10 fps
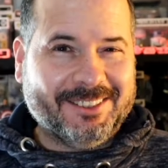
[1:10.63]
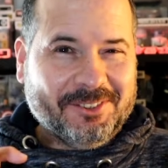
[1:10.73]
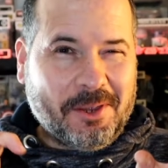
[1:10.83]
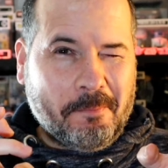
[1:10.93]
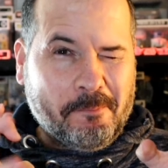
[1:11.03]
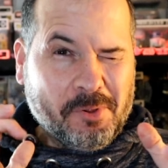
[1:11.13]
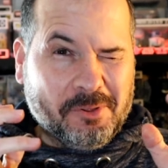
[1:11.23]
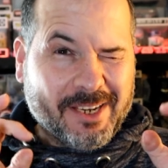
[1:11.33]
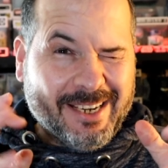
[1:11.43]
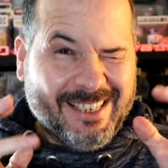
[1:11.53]
Estou
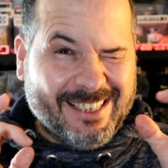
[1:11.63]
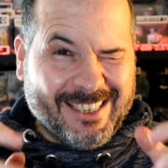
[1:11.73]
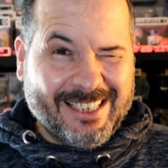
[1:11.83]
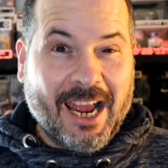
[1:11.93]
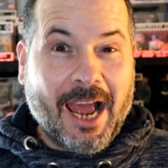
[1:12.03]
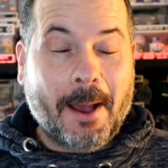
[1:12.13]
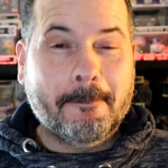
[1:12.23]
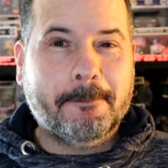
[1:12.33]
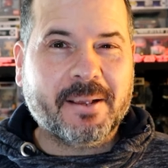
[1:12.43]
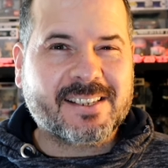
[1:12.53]
empolgado.
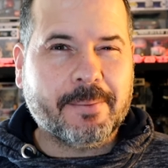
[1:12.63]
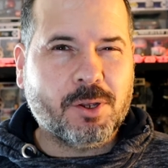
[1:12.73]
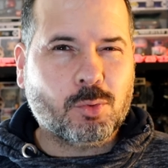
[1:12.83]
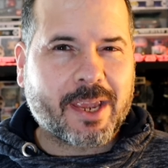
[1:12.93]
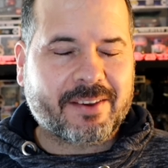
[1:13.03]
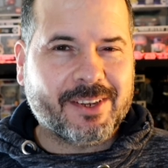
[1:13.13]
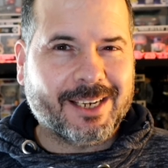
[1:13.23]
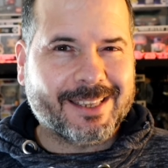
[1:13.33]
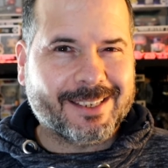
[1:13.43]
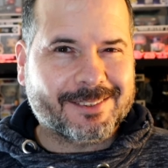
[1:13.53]
Para saber o que é que vem
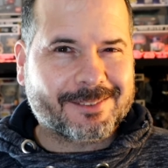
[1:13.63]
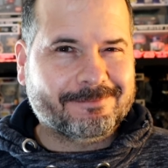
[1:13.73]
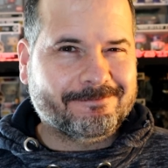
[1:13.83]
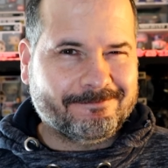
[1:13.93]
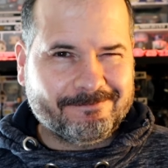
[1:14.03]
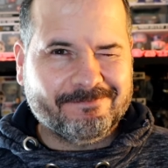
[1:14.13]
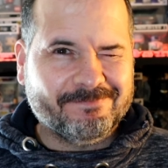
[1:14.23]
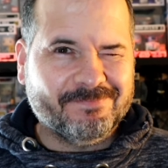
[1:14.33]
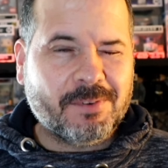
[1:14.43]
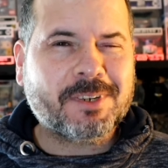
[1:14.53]
ali dentro.
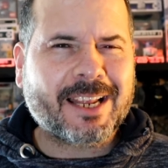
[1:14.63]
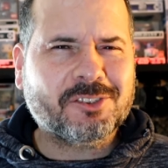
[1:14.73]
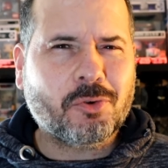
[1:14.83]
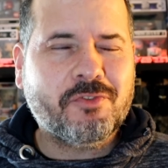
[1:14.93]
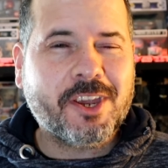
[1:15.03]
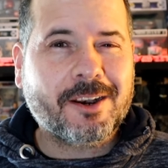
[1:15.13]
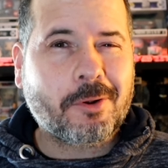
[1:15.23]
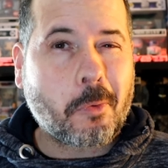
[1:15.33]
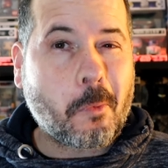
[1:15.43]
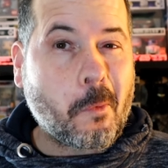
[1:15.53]
Vamos lá então
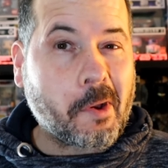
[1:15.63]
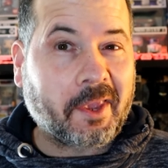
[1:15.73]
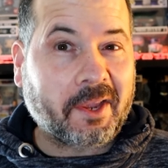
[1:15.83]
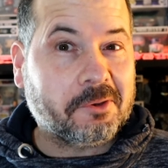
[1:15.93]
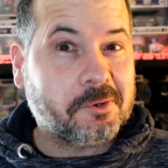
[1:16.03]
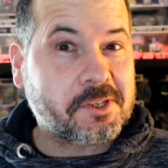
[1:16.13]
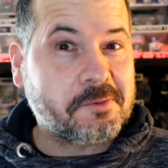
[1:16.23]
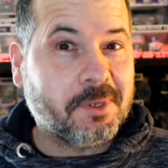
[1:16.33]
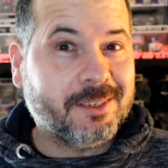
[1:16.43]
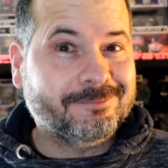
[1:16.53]
ver o que é que eu
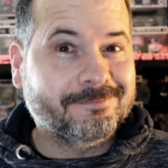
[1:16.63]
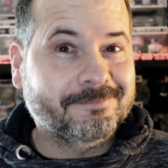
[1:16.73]
recebi.